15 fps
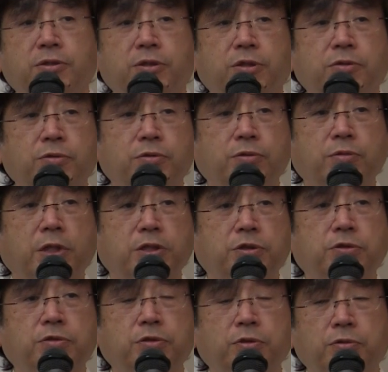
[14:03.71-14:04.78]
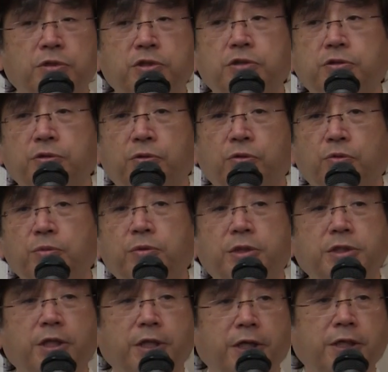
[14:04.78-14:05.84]
でそういう人は10錠20錠飲みま
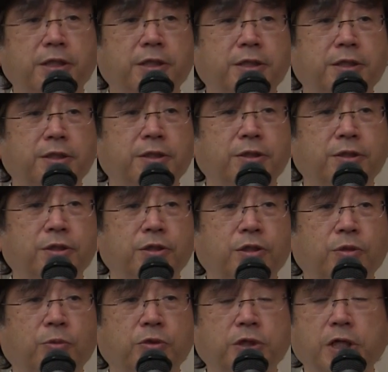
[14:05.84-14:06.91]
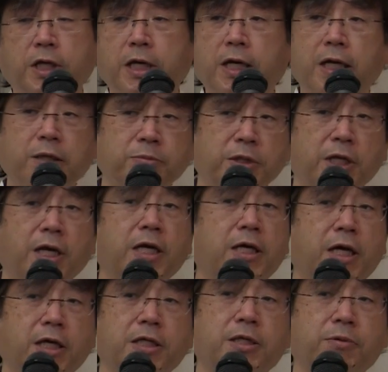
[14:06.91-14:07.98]
したねでもお酒絡みでない
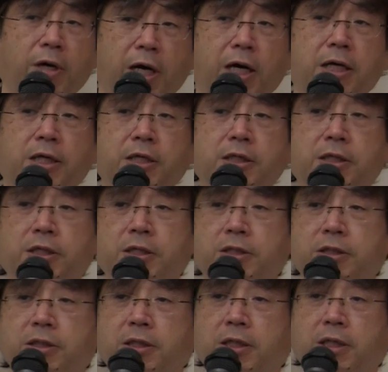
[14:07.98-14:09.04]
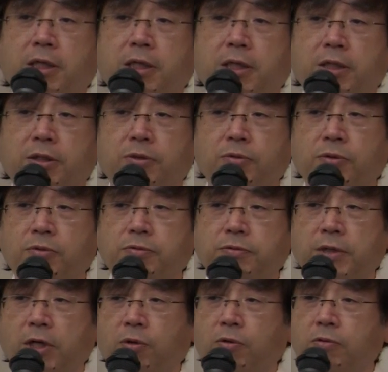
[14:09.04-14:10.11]
限りはあこの
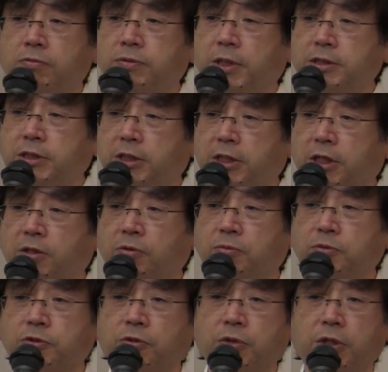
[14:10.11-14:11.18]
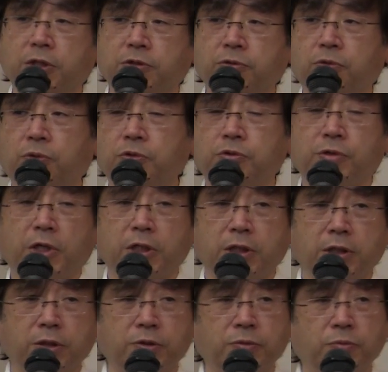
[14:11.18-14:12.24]
不安抗不安剤だけ飲む人でこういう人は
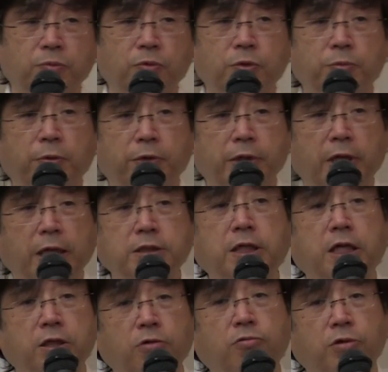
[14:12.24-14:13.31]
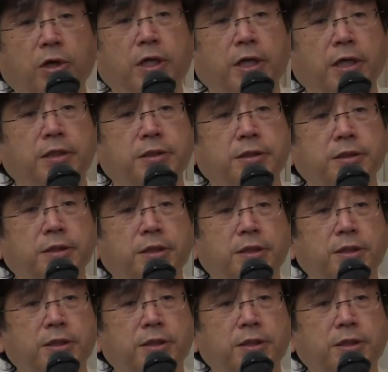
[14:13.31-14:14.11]
今まで扱ったことがないです